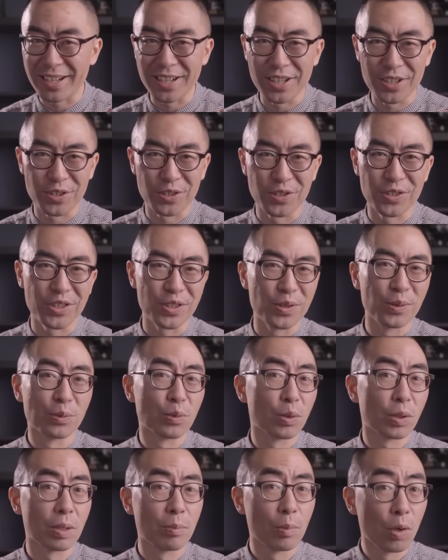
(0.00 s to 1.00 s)
可以实际
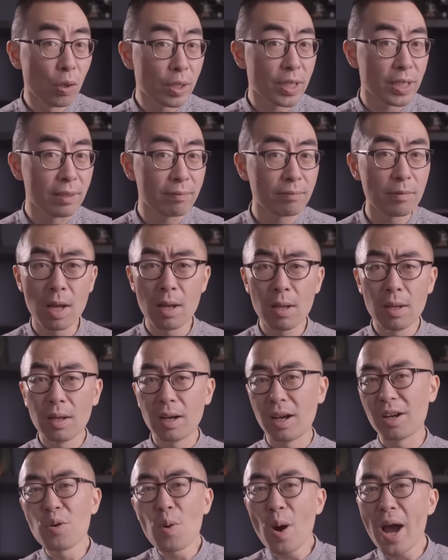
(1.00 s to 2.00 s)
工作的模型。
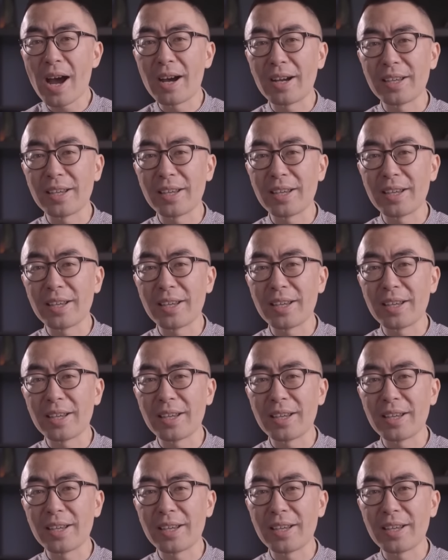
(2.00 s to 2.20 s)
很快